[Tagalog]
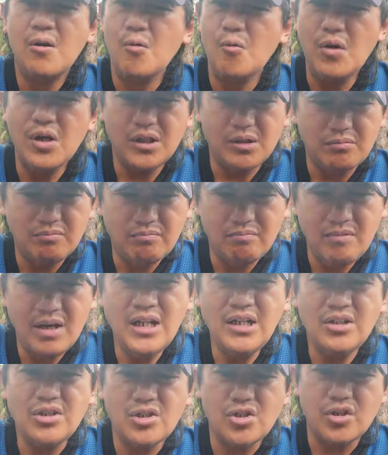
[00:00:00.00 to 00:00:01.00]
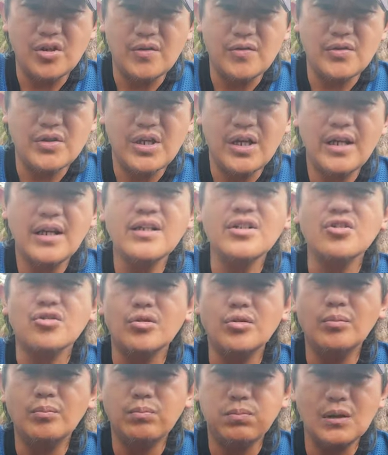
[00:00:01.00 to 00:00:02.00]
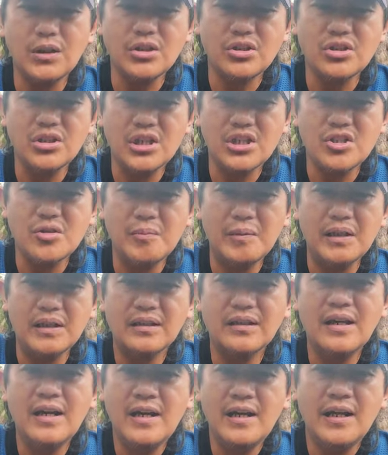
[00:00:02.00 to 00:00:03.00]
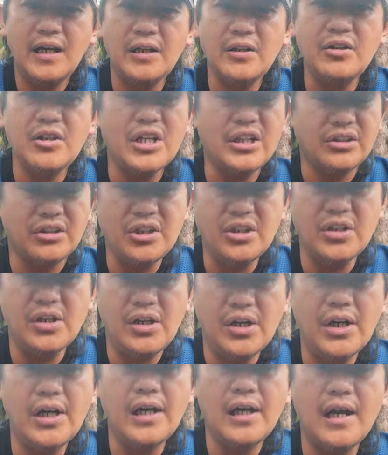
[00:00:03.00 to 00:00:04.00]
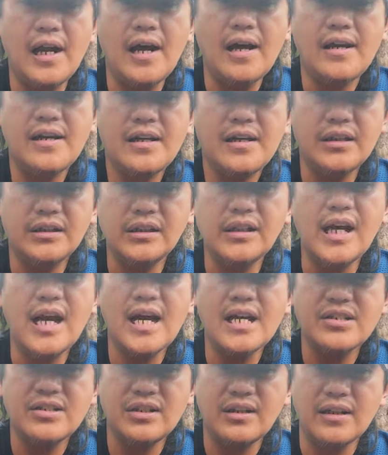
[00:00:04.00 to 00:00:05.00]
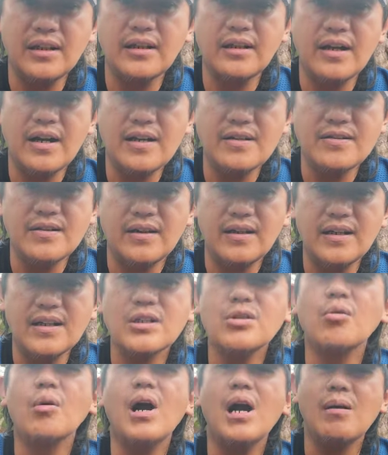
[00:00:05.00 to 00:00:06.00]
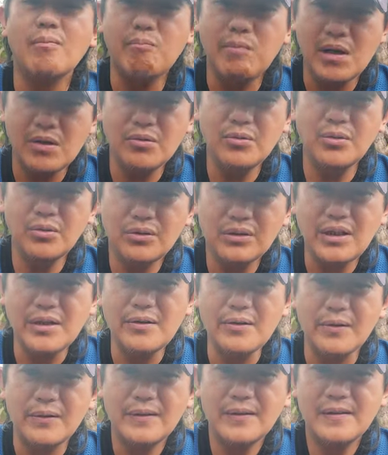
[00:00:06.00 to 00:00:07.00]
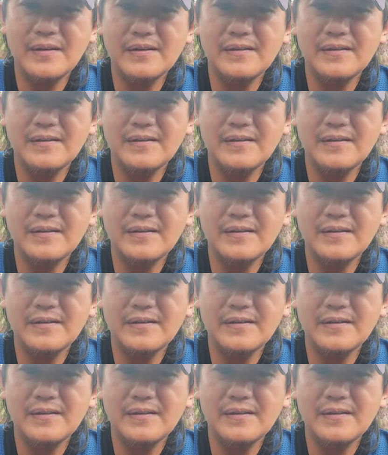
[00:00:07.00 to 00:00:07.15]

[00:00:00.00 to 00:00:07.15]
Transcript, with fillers: What man deserves is complete judgment. And yet, tinanggal na iti asikan grasya na. So nga, panunot tayo.